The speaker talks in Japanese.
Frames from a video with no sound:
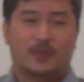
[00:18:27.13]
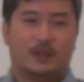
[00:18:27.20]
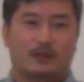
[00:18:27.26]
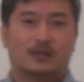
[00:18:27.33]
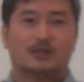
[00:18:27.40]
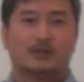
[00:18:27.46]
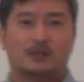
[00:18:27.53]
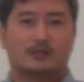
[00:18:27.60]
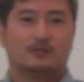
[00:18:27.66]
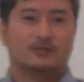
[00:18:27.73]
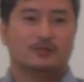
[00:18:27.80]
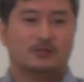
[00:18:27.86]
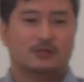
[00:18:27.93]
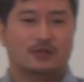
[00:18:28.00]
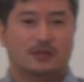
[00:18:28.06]
で私と
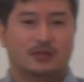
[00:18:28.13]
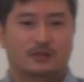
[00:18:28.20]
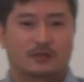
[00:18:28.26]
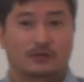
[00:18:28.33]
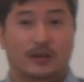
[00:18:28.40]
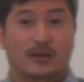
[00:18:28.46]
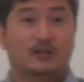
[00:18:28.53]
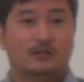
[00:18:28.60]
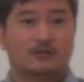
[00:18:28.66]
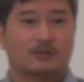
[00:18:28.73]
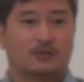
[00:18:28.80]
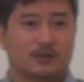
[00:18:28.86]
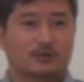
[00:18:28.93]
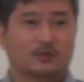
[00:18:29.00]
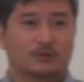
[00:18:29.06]
一緒にその冷凍
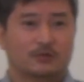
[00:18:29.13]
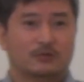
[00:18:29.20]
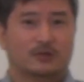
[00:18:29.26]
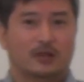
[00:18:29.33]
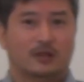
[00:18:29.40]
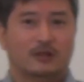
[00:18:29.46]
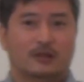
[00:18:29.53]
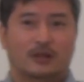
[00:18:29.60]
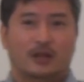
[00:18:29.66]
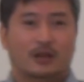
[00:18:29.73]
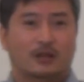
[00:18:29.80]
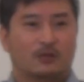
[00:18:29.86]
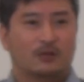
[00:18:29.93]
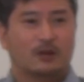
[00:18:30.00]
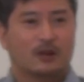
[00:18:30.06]
庫行こうって言うんで
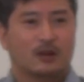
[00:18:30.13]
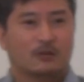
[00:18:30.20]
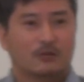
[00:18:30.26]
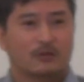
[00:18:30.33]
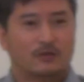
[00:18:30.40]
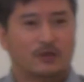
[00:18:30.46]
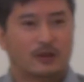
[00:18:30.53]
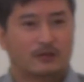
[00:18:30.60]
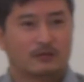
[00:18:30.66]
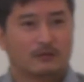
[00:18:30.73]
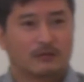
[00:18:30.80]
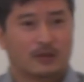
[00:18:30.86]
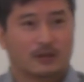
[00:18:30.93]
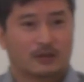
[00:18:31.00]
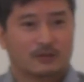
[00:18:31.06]
えこれから殺される
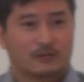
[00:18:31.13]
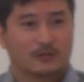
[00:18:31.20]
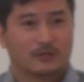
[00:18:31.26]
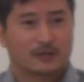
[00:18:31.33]
のかなと思って